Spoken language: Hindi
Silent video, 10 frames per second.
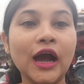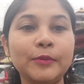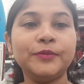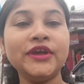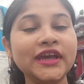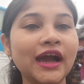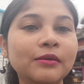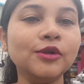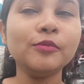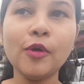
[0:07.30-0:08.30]
अभी
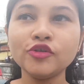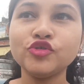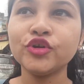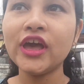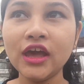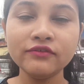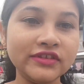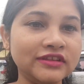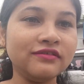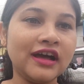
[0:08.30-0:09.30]
हम लोग पहुंच चुके हैं
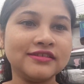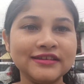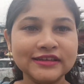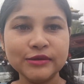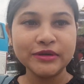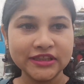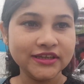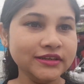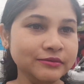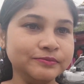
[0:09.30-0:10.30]
विंध्यवासिनी मंदिर